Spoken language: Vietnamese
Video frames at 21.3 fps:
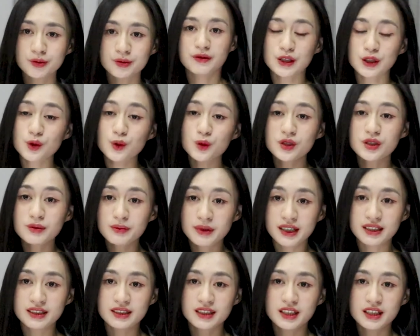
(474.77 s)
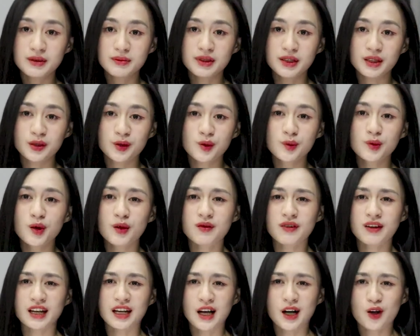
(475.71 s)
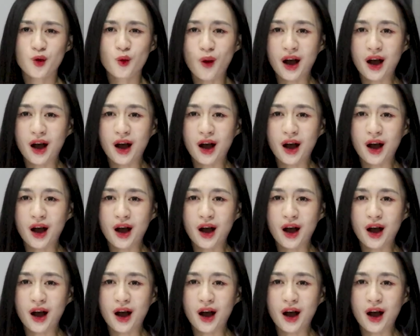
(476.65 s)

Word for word: Ví dụ như mình thì mình cũng không phải là